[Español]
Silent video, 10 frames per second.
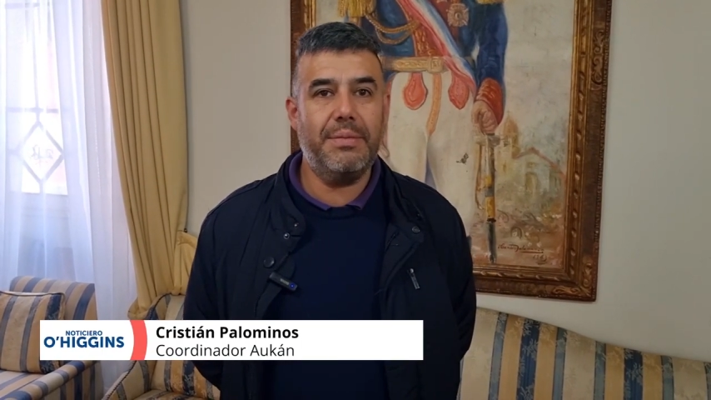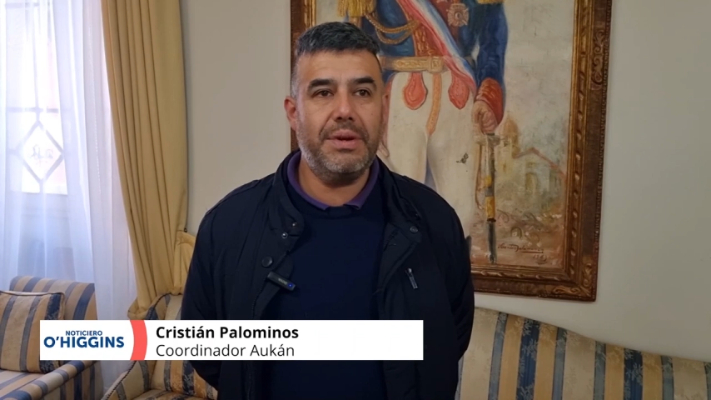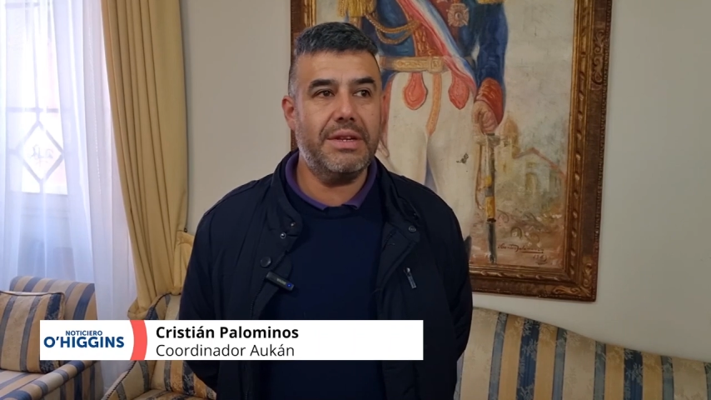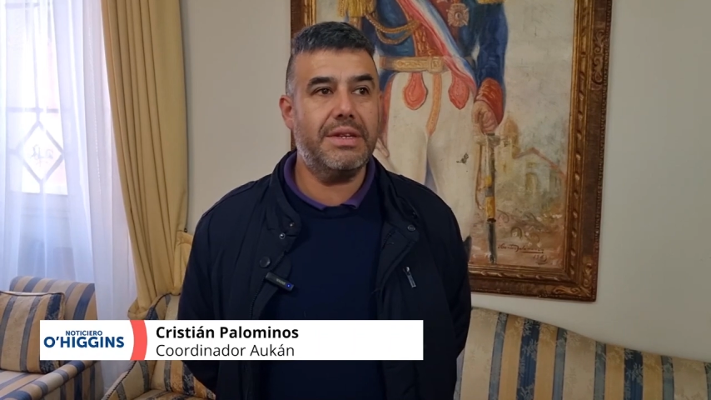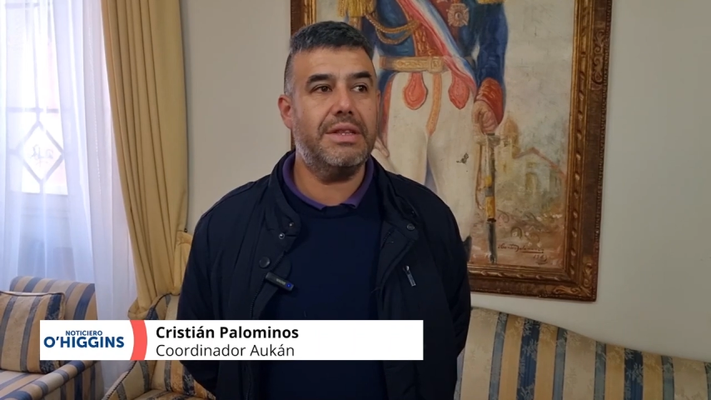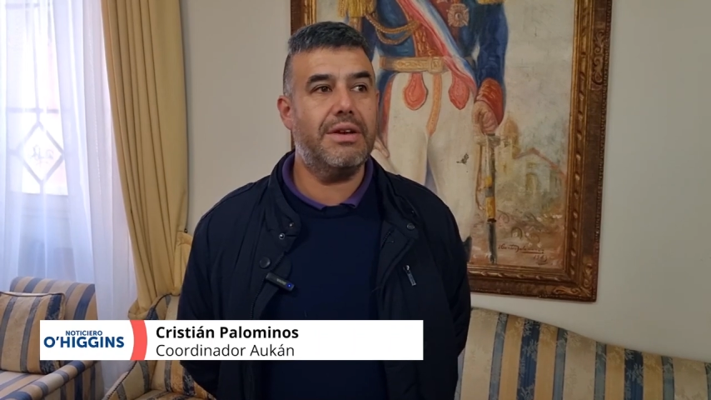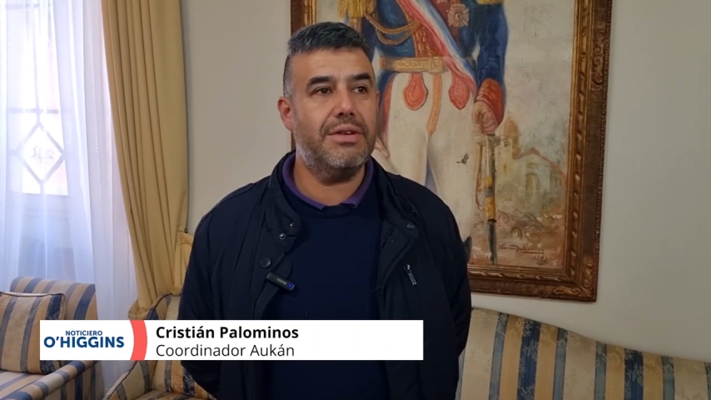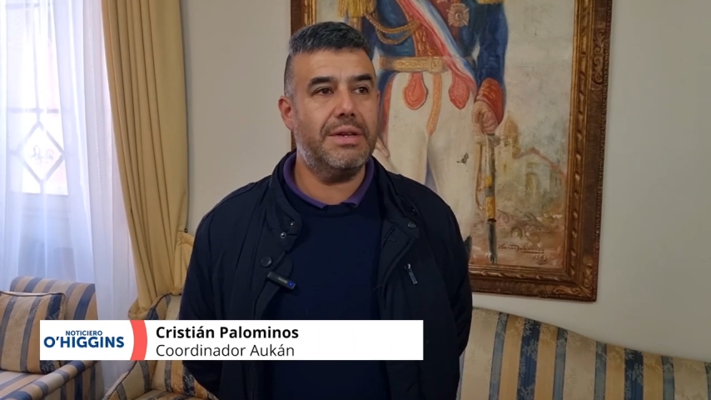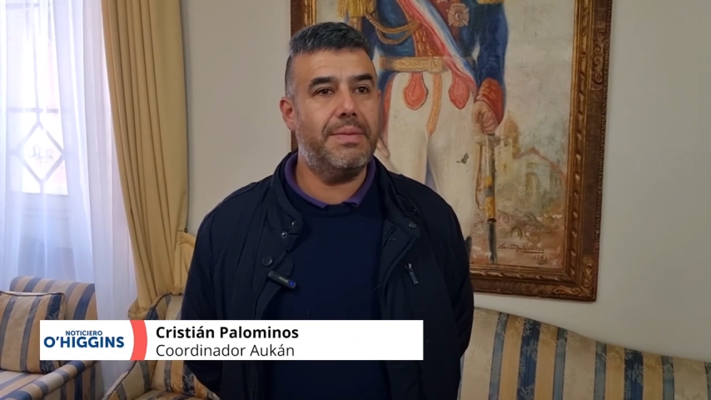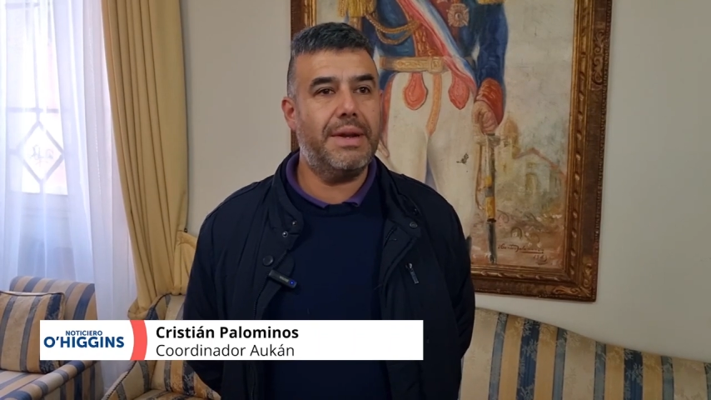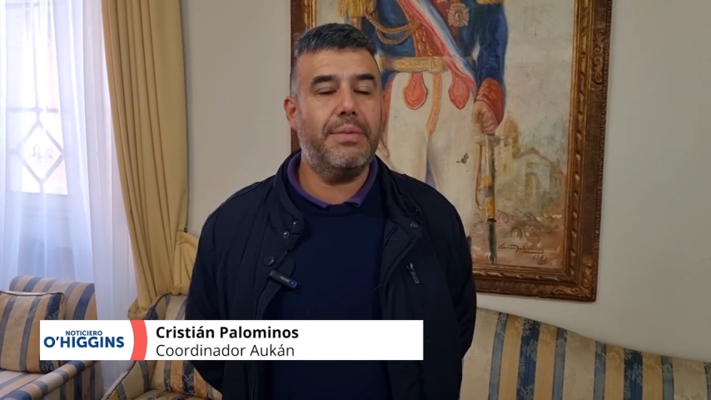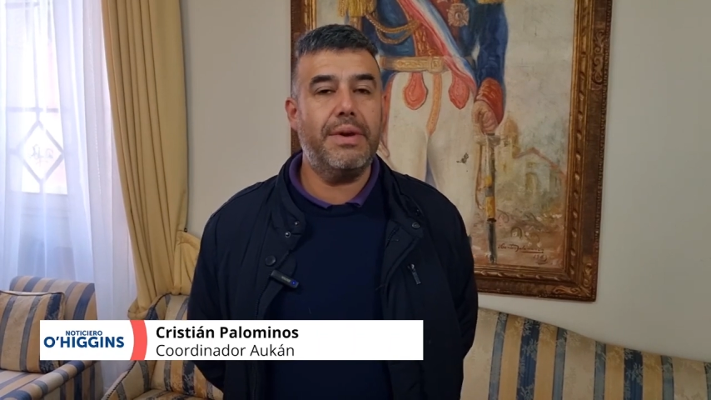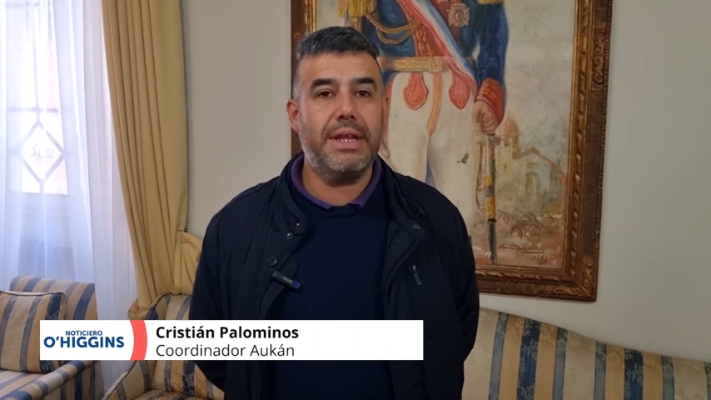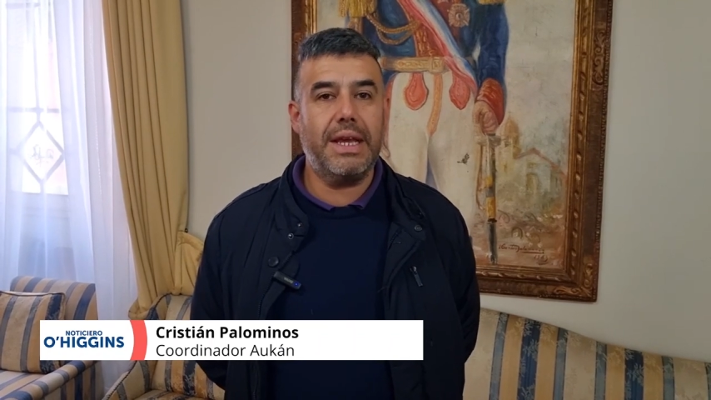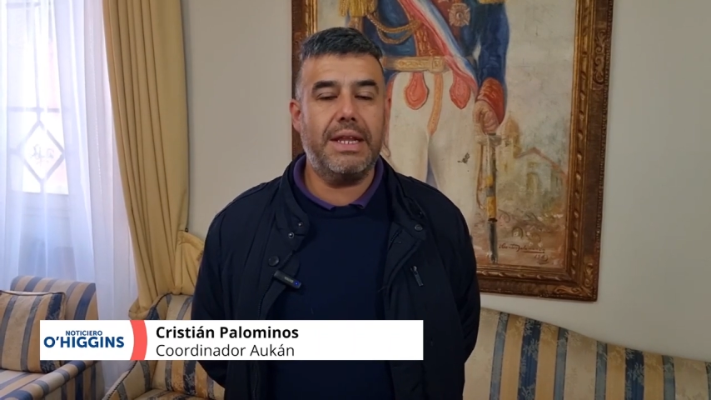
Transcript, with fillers: a pulir ciertas cosas para poder